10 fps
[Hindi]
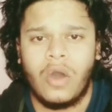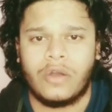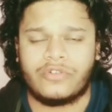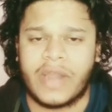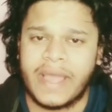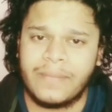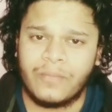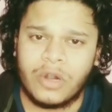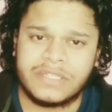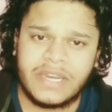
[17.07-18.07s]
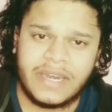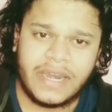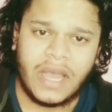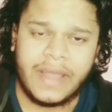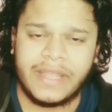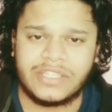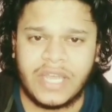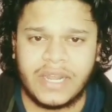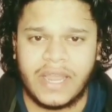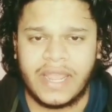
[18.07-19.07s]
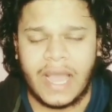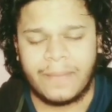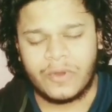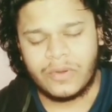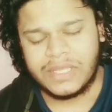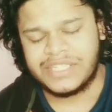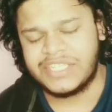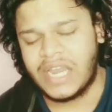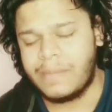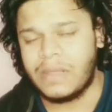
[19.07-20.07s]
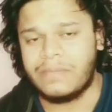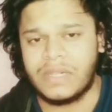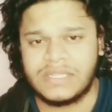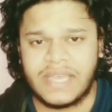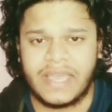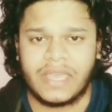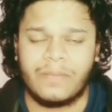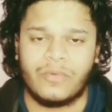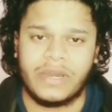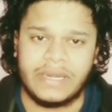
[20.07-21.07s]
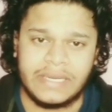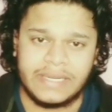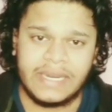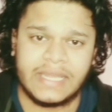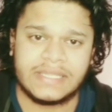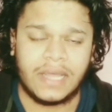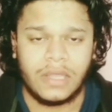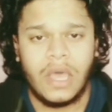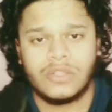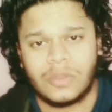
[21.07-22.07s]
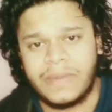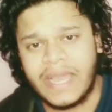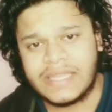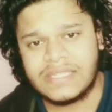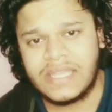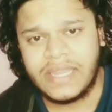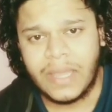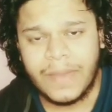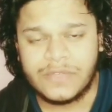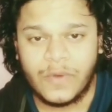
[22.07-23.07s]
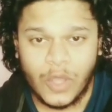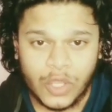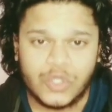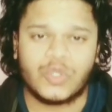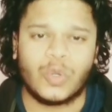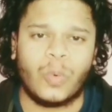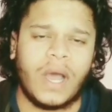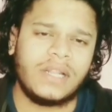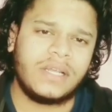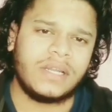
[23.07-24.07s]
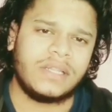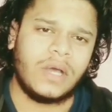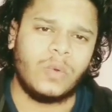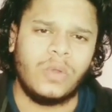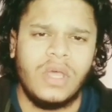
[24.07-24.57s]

और ड्रैगन बॉल से रिलेटेड हर एक जानकारी आपको इसी चैनल पे मिल जाएगी पूरे डिटेल के साथ तो बिना किसी देरी के मैं इस वीडियो की शुरुआत करता हूँ